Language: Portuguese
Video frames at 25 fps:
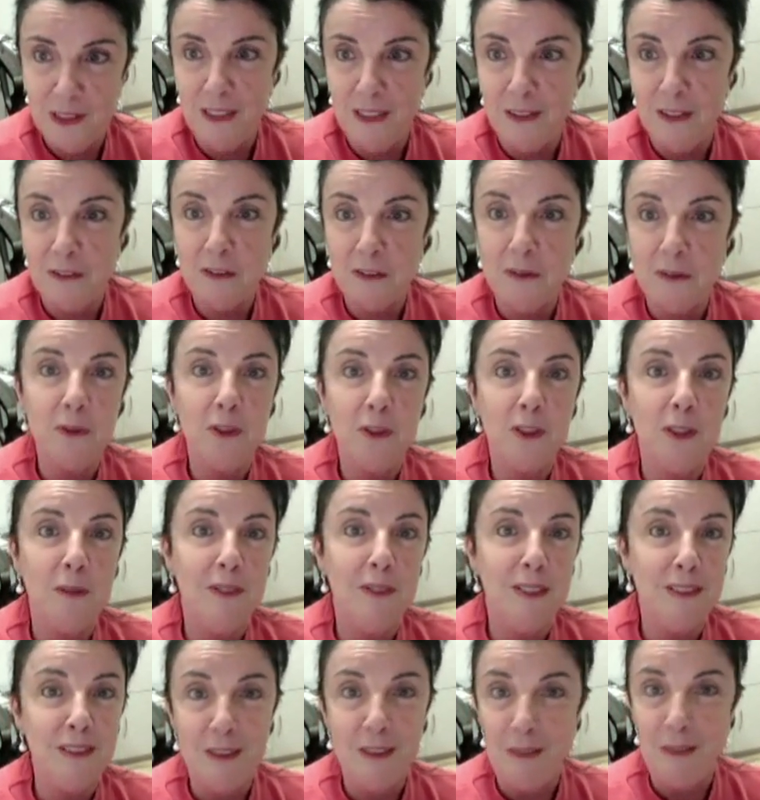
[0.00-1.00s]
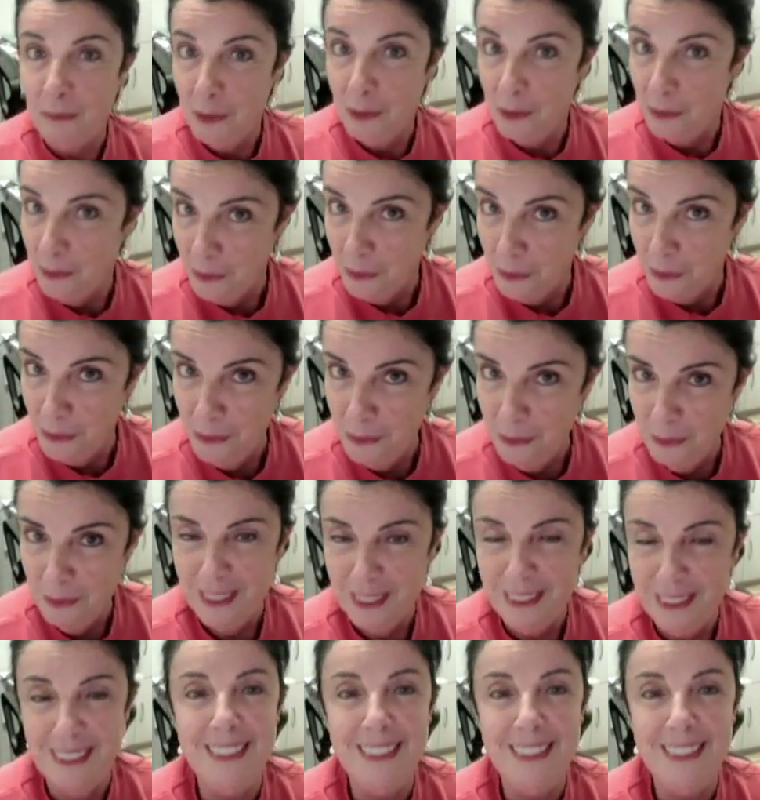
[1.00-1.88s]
que nós vamos chamar de número um,